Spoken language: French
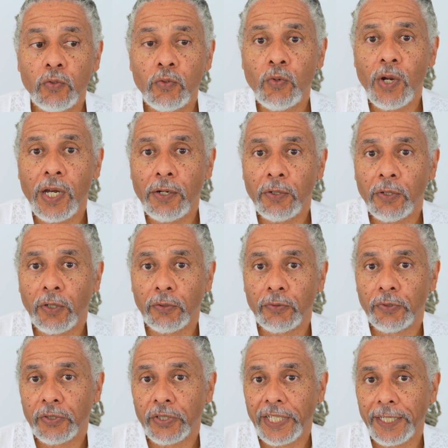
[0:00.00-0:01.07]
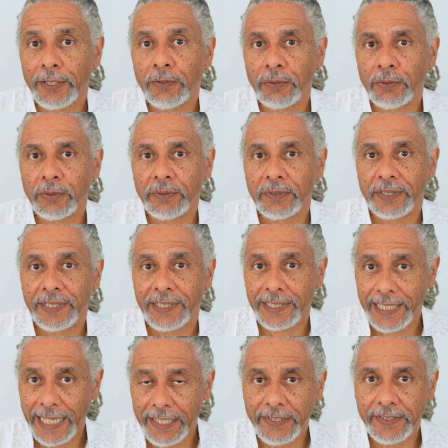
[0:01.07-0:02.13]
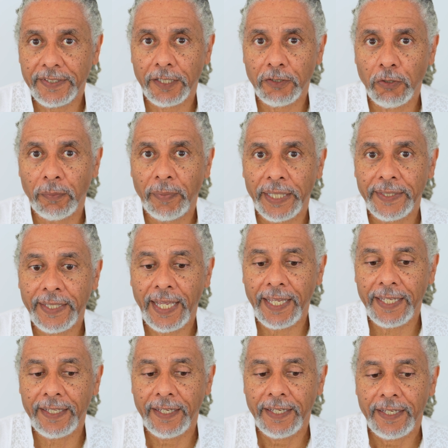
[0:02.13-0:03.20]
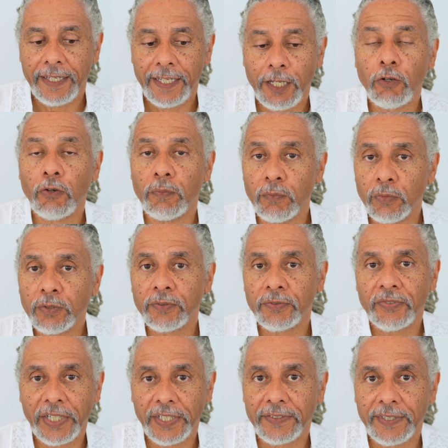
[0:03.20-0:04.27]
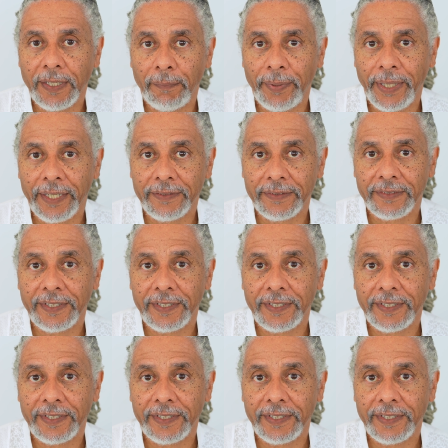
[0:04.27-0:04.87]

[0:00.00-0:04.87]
ou alors notre ego gagne cette bataille et le monde va à sa perte.